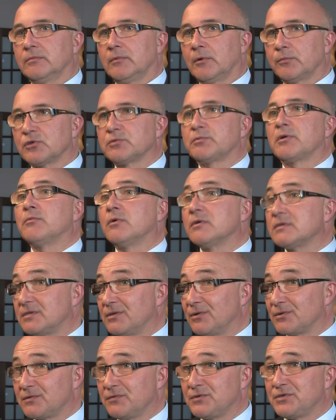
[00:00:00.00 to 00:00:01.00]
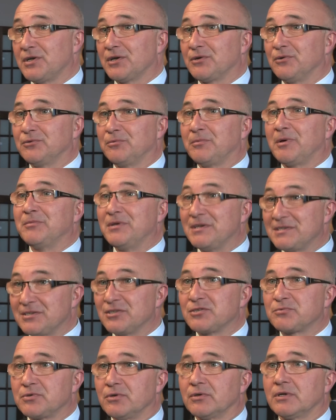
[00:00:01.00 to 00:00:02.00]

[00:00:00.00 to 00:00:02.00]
Oprócz promocji oczywiście, jaką tu ma miejsce też przy